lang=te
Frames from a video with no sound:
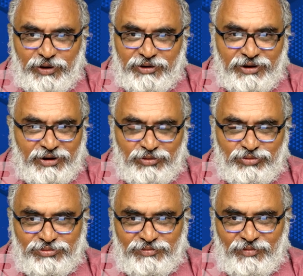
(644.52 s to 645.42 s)
పండగలు
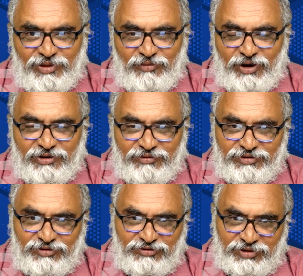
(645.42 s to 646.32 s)
వాటి
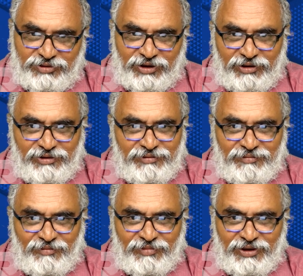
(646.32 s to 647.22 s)
విశిష్టత
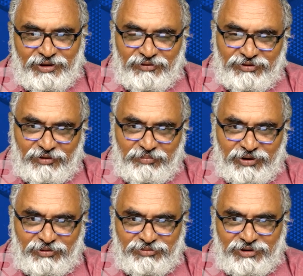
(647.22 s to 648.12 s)
ఇవి చెప్పటం